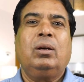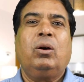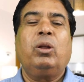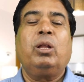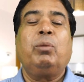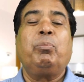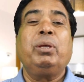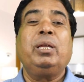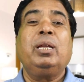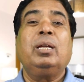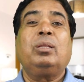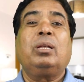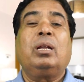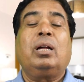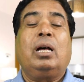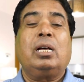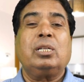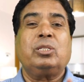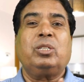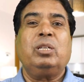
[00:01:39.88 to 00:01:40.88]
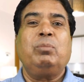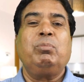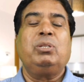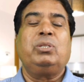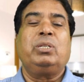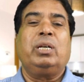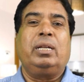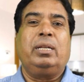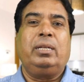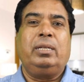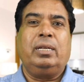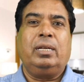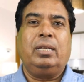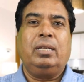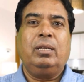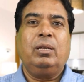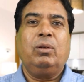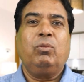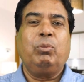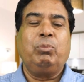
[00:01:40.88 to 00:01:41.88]
और अभी ये दरखास्तें भी जारी हैं
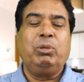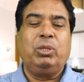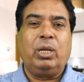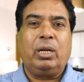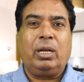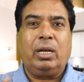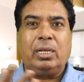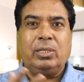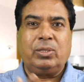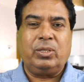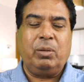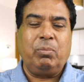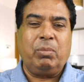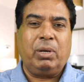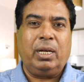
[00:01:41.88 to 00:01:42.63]
अभी दरखास्तें